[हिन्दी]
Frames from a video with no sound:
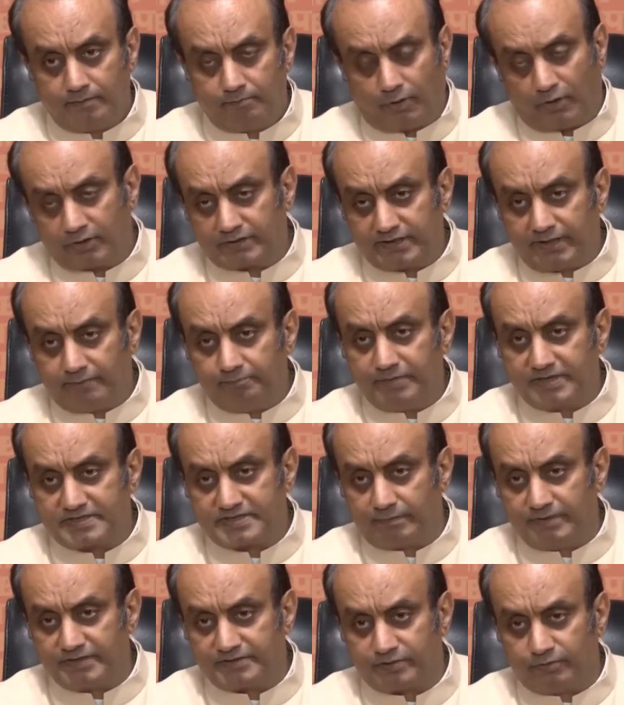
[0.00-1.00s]
बहुत लंबे
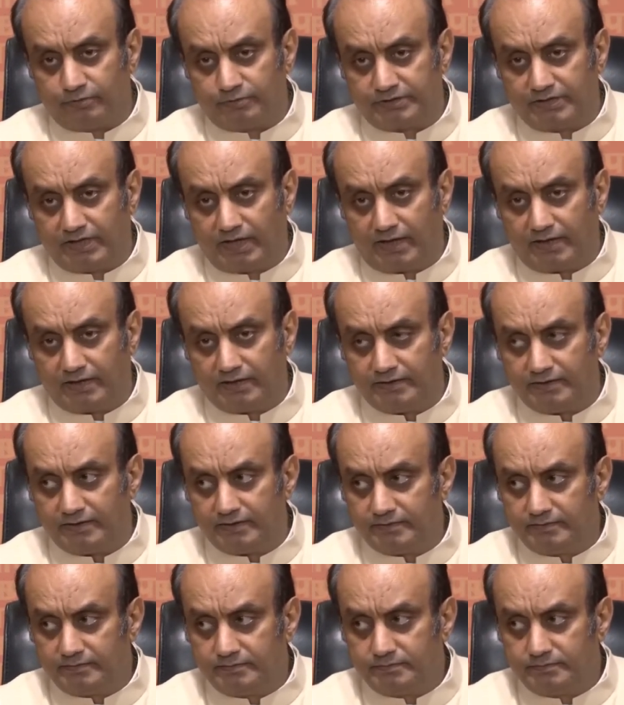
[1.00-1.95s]
समय से होती आ रही है